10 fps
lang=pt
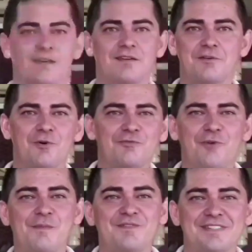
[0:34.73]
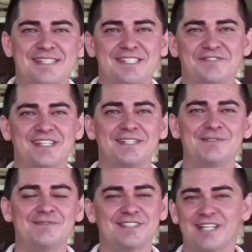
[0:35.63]
E conforme vocês viram,
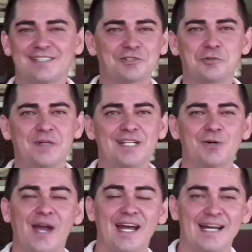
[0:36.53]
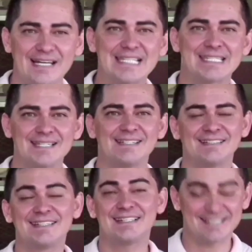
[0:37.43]
já descobriram qual é a raça
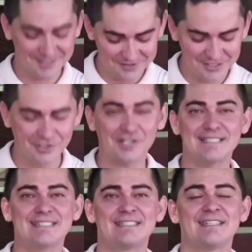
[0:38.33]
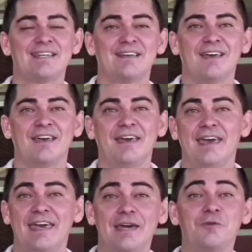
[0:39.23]
desses filhotes.
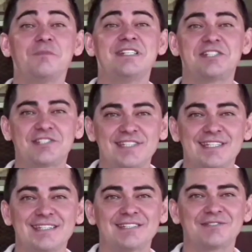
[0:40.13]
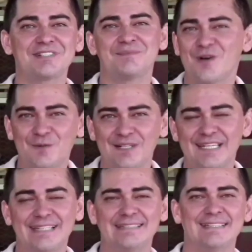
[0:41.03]
É o um mestiço de
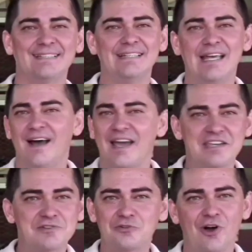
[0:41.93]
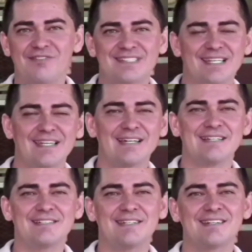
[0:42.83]
borboleta, aí com Nova
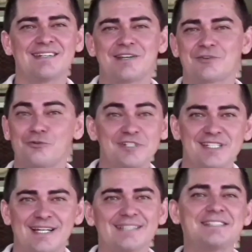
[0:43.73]
Zelândia, com o gigante de